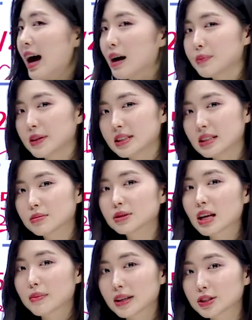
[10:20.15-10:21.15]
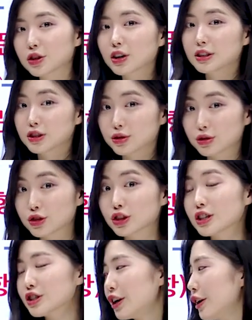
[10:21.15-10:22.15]
앞에 질문에 맞춰가지고
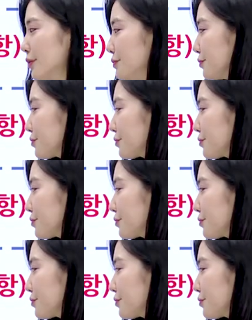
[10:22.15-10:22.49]
주겠죠?